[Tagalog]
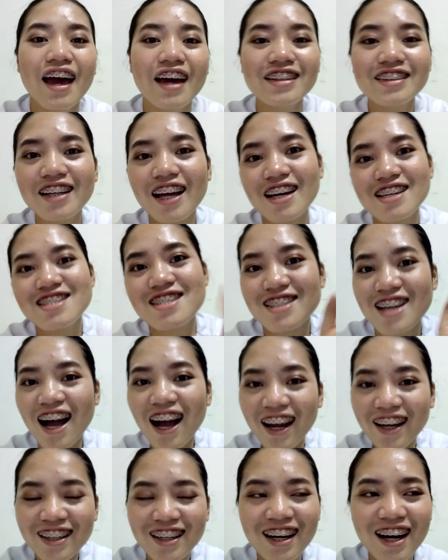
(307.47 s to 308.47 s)
And guys,
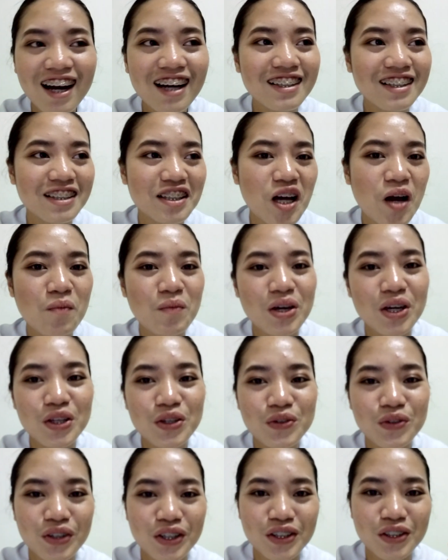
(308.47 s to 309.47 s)
kakailanganin
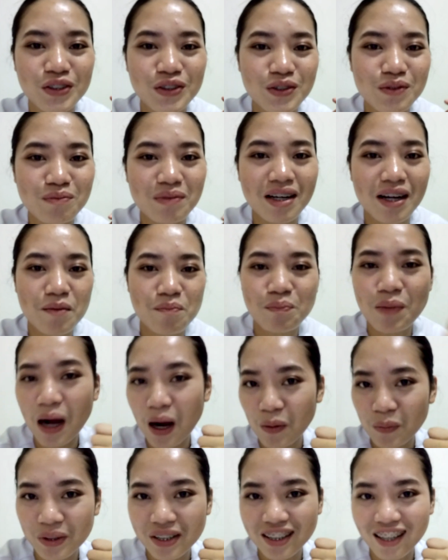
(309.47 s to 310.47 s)
namin yung inyong mga
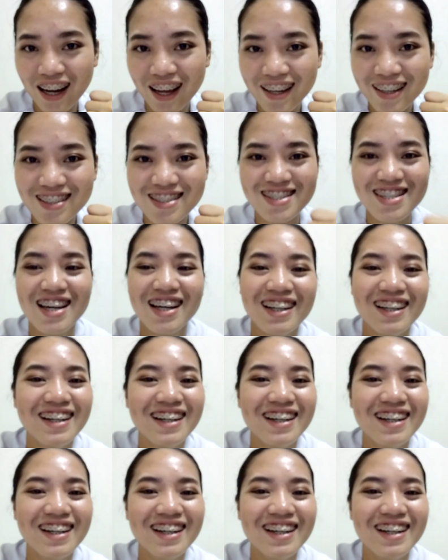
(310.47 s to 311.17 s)
power likes.